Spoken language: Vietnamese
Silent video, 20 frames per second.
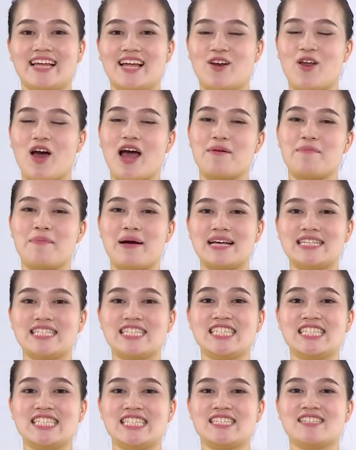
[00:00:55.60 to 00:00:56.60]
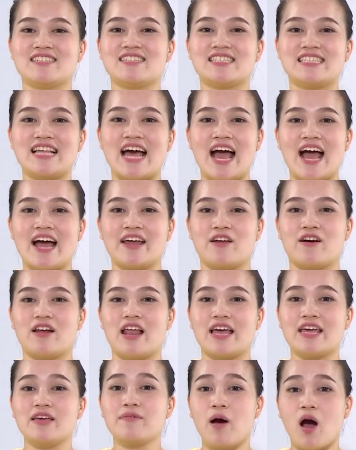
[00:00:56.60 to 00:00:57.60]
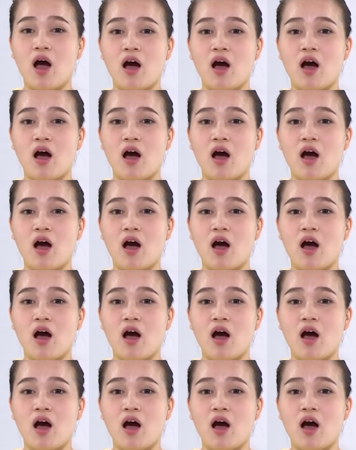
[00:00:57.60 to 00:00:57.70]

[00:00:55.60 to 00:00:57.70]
thể loại mà chương trình đưa ra đó là hip